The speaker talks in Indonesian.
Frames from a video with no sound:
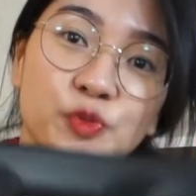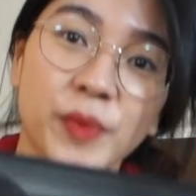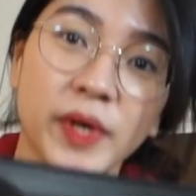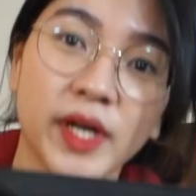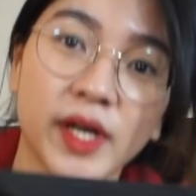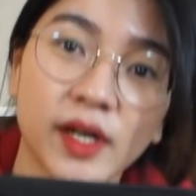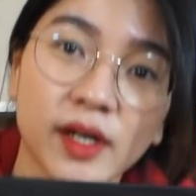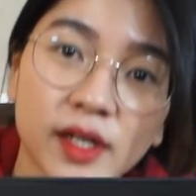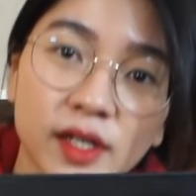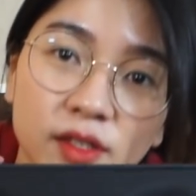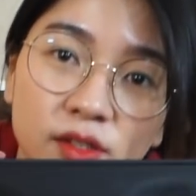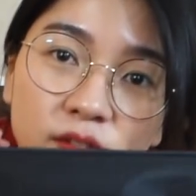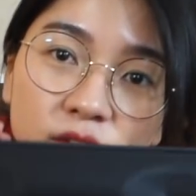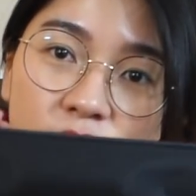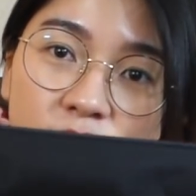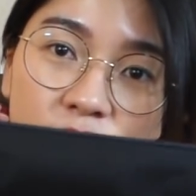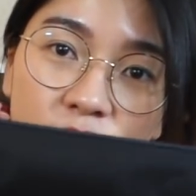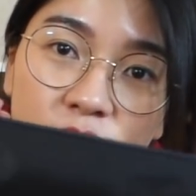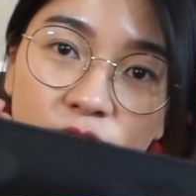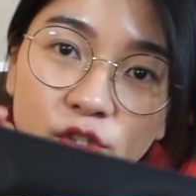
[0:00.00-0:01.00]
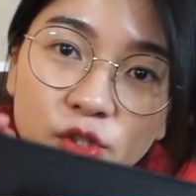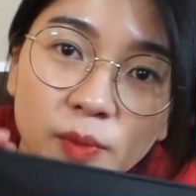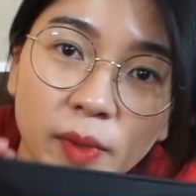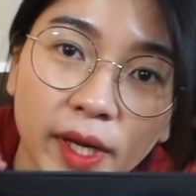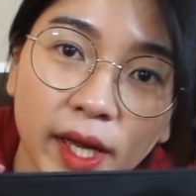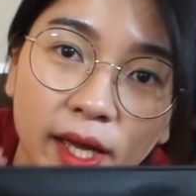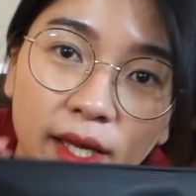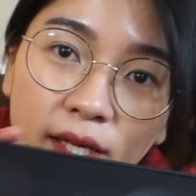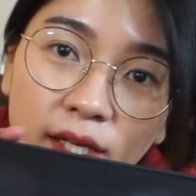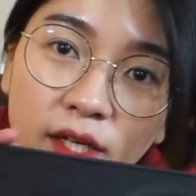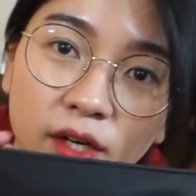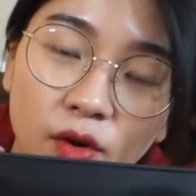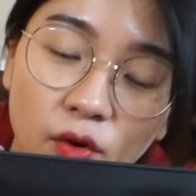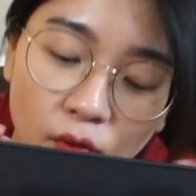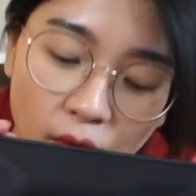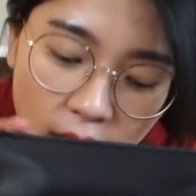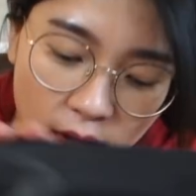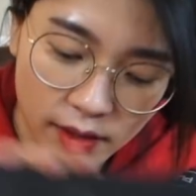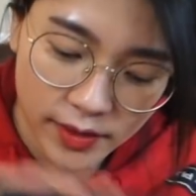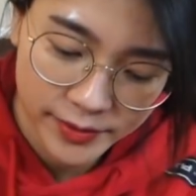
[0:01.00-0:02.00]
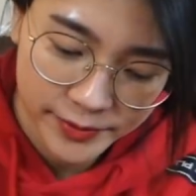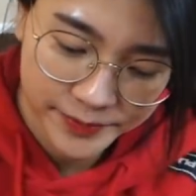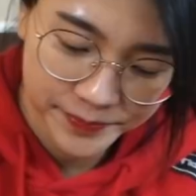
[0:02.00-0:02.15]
speaker gitu cuma kayak gini doang